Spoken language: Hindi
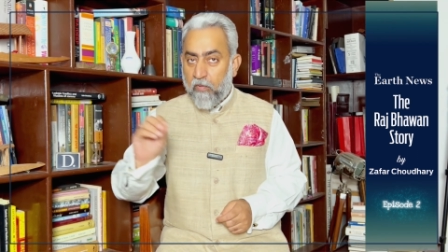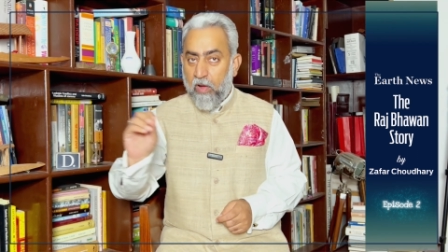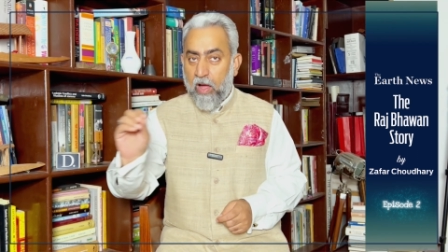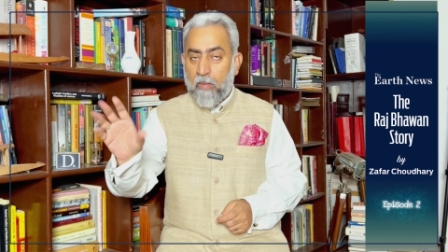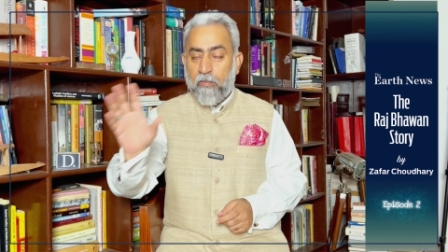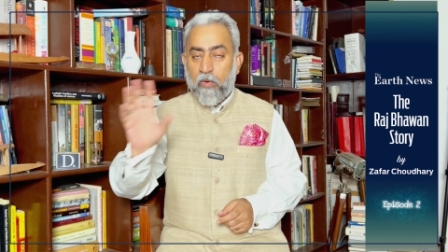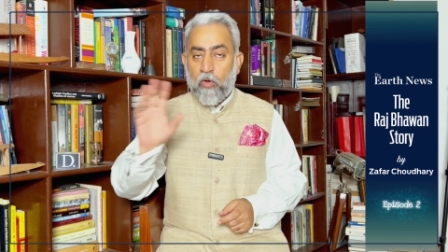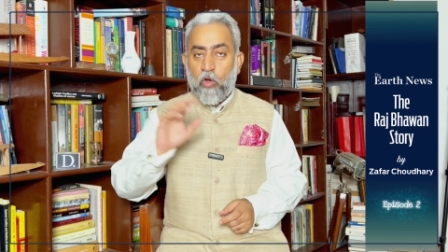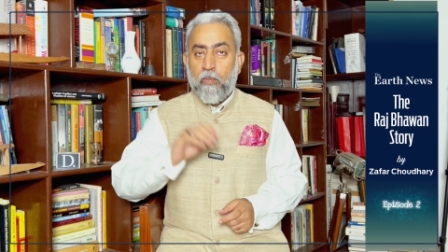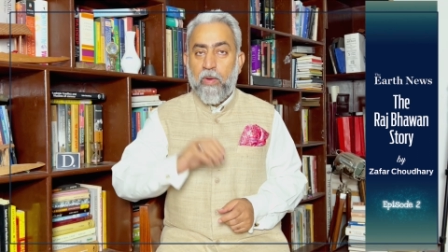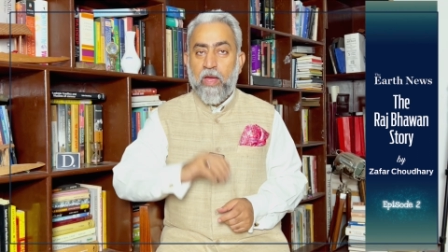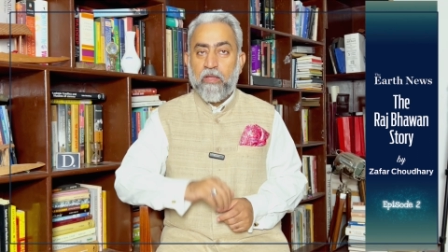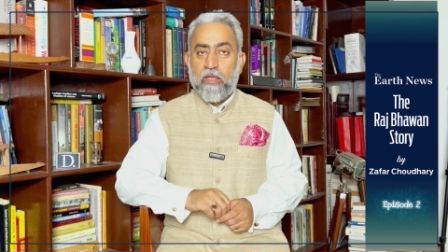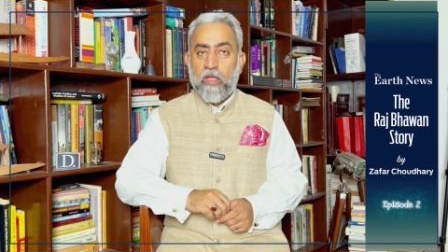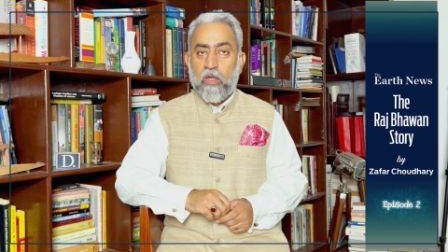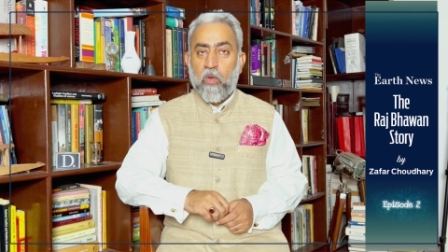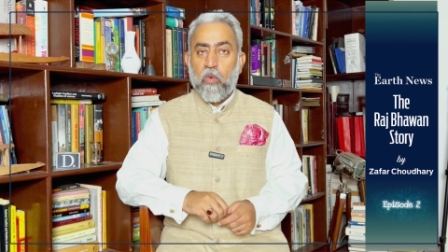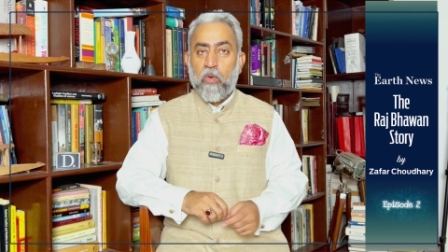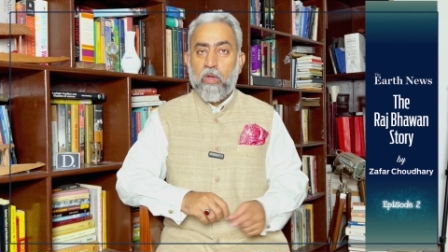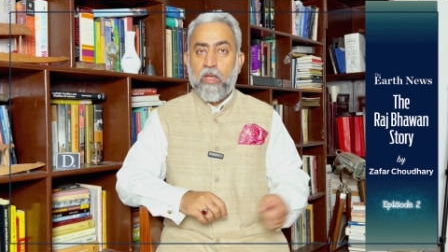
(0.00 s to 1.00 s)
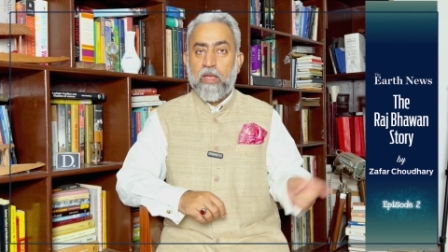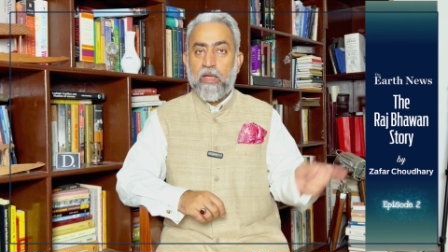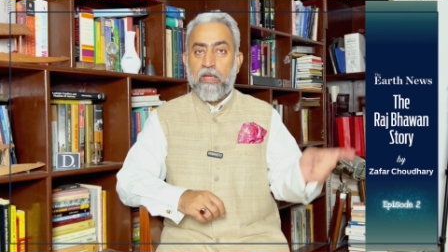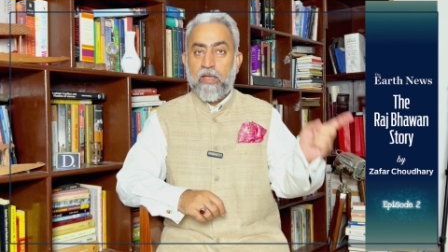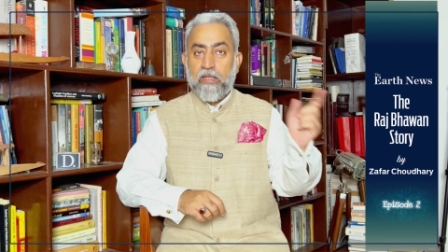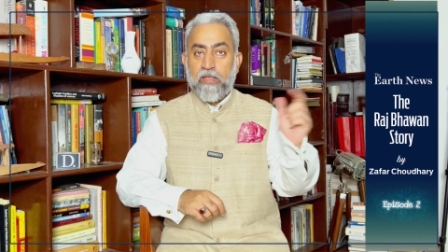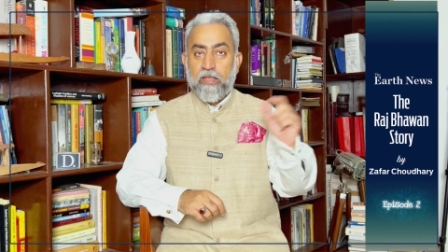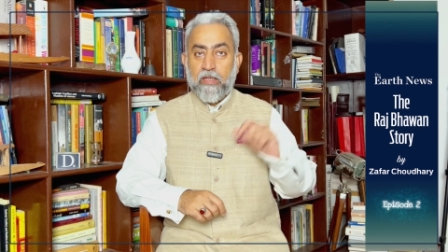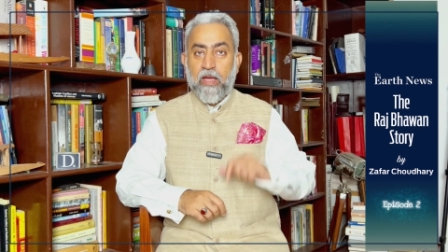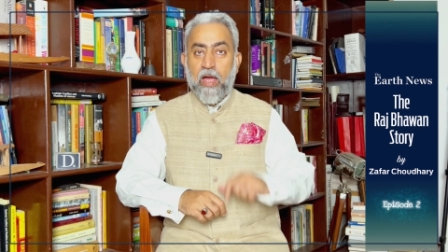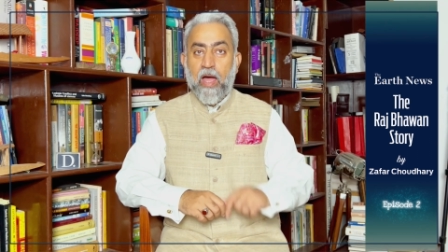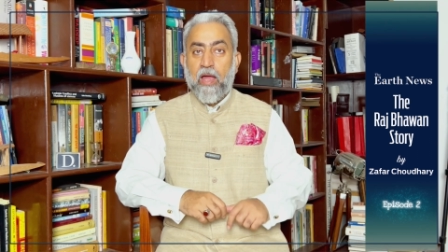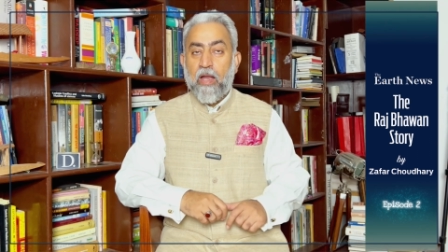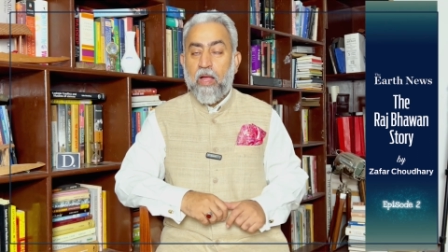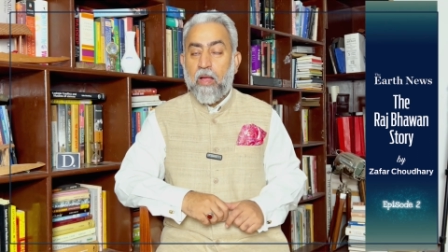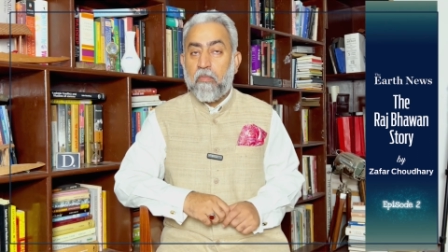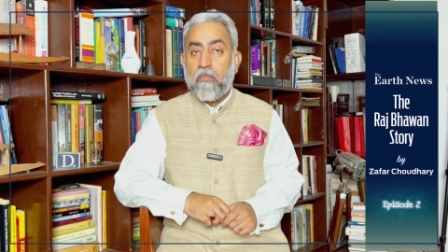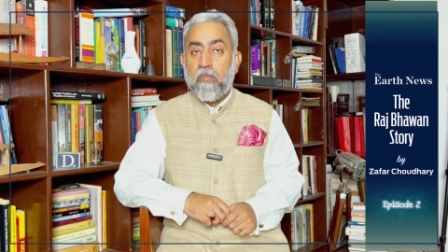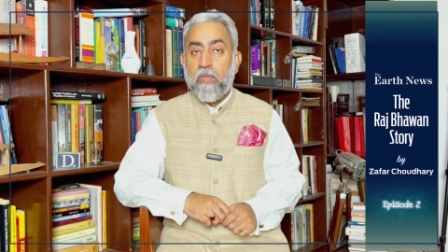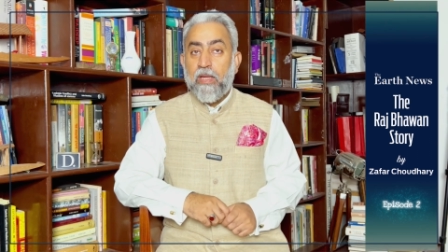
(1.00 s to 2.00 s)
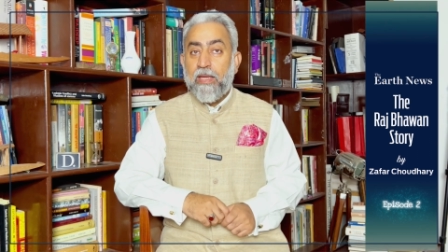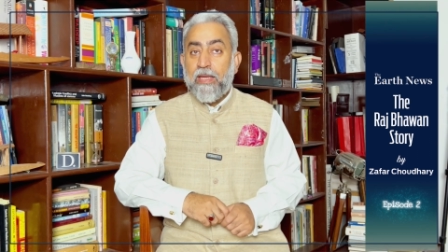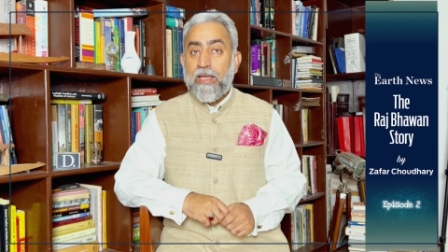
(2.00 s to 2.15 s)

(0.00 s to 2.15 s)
वहाँ पर नुमाइंदे होंगे लेकिन सरकार हम